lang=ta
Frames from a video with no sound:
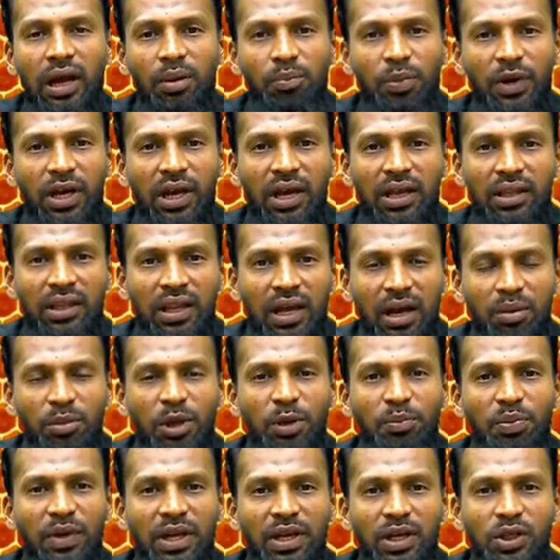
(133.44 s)
அப்போ அந்த
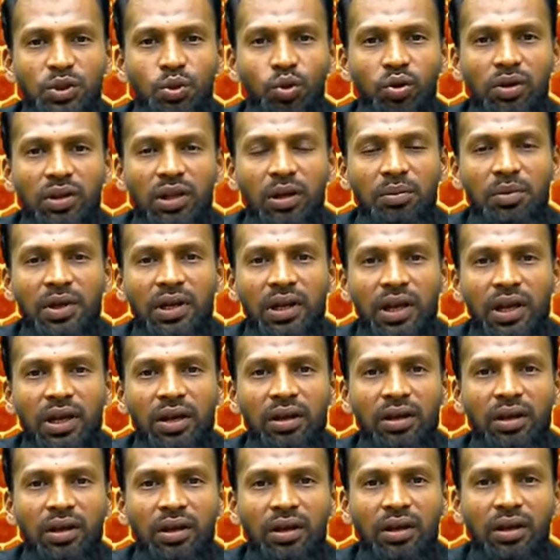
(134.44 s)
அமைப்பு என்ன சொல்லுது அப்படின்னா
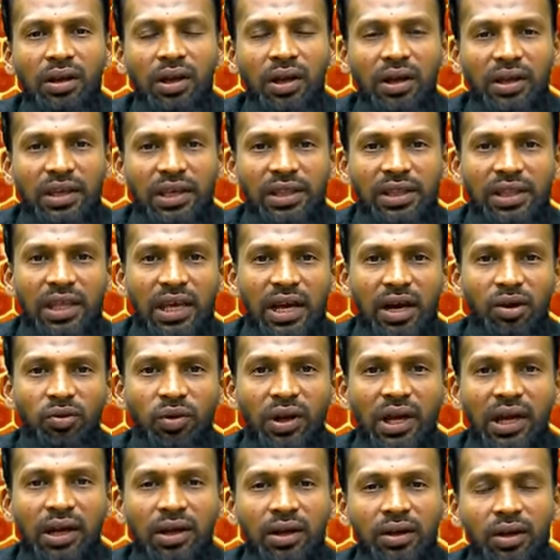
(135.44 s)

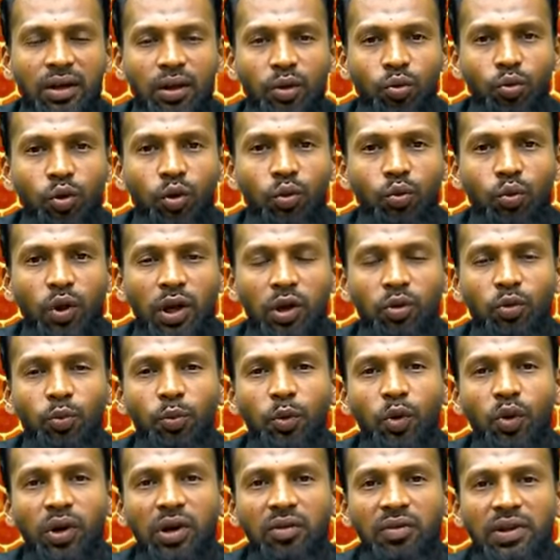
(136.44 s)
இந்தியாவில் ஒரு
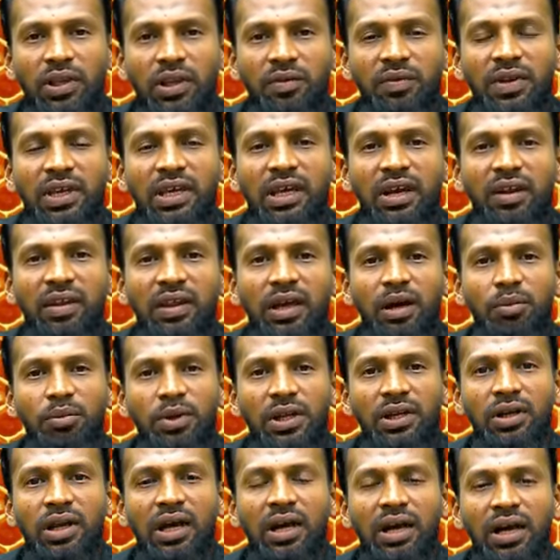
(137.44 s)
உணவுப் பொருளை வந்து விற்கிறது
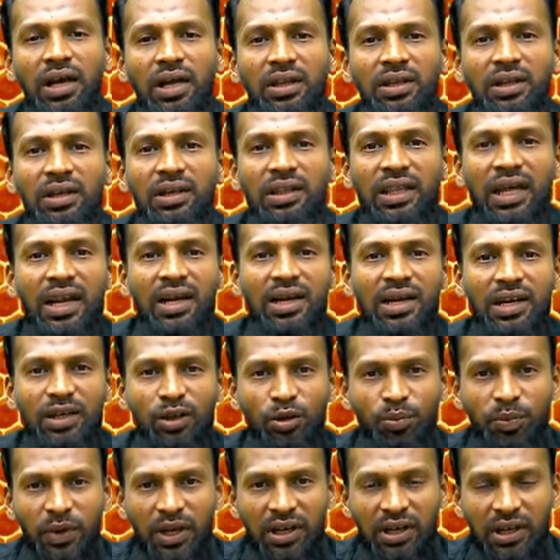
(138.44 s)
அப்படின்னாக்கா அதுக்கு
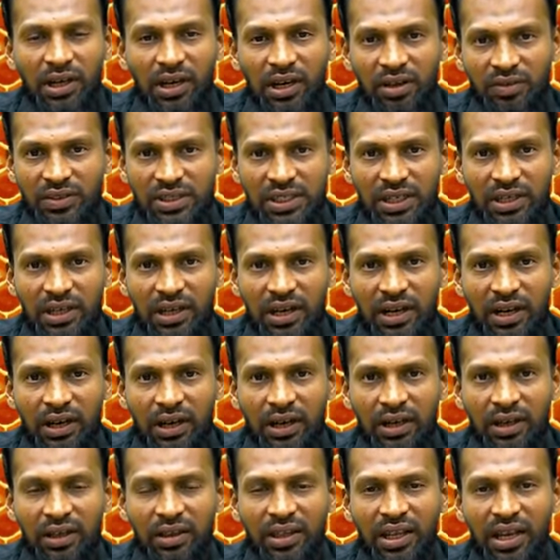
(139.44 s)
தரக்கட்டுப்பாடுகள்லாம்
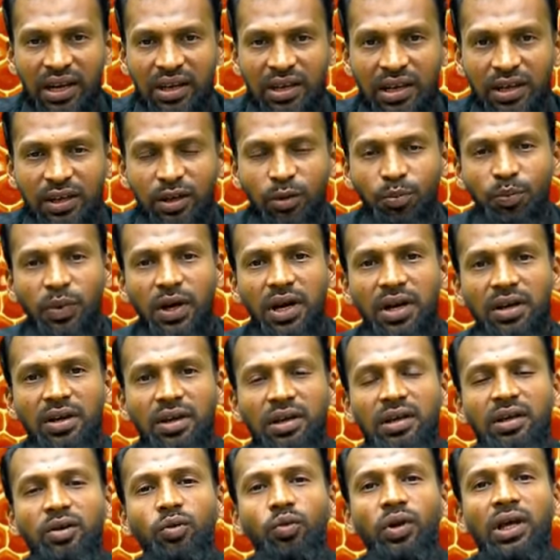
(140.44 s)
வச்சுருக்கிறாங்க
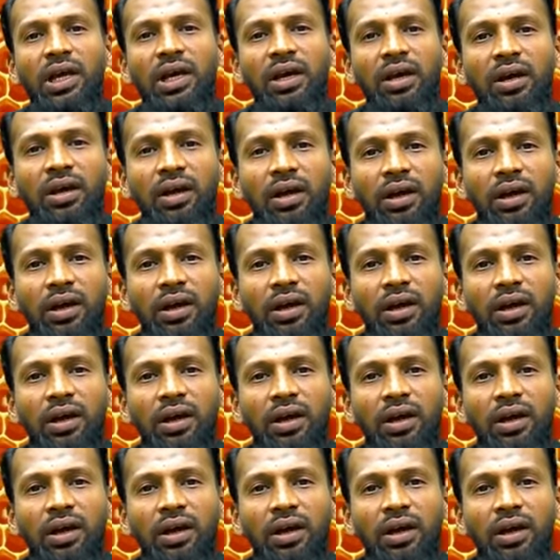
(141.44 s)
தரக்கட்டுப்பாட்டுக்குடைய